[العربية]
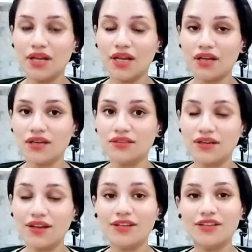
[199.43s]
على
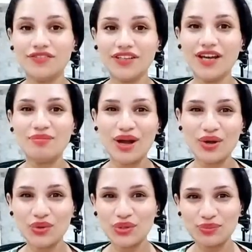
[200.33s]
علاقتك العاطفيه
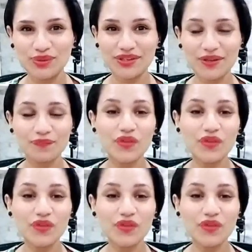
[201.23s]
مع كل برج